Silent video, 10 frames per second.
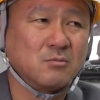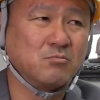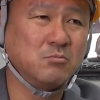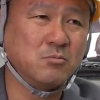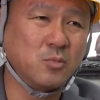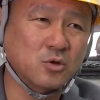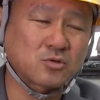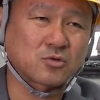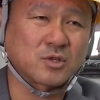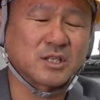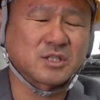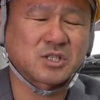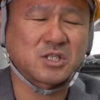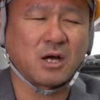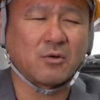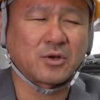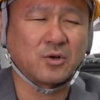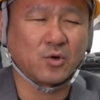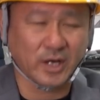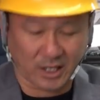もっとだって視野を
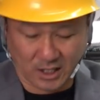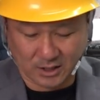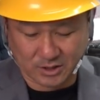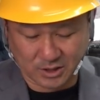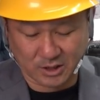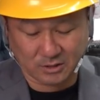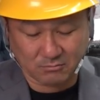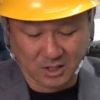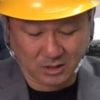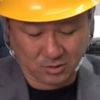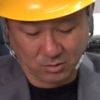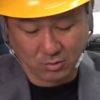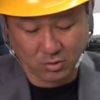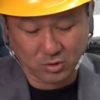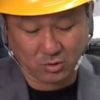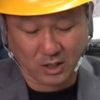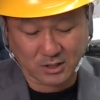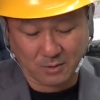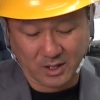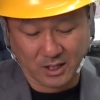広げなあかんし、まあその、この人が
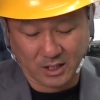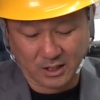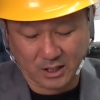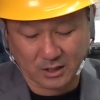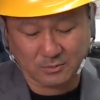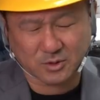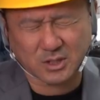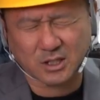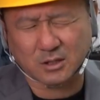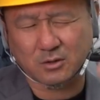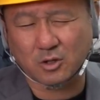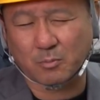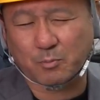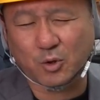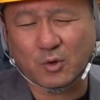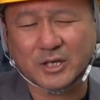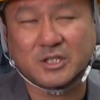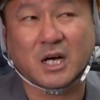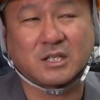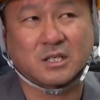狭いエリアでやっても、だってよっぽど悪
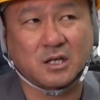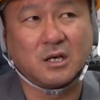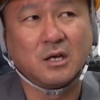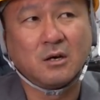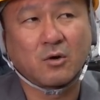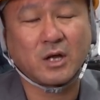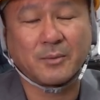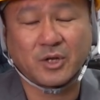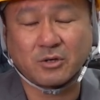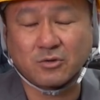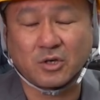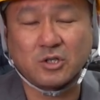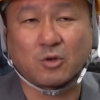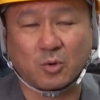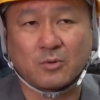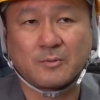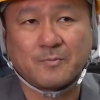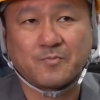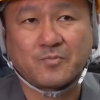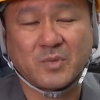い会社で、俺辞めていくのがいいと思
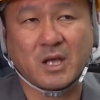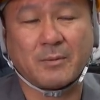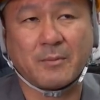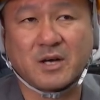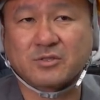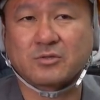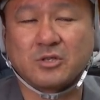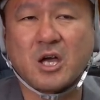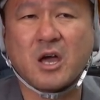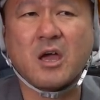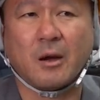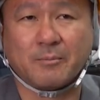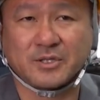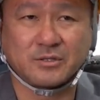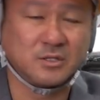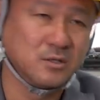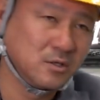う。ね、辞めますって言えやええやん、別に。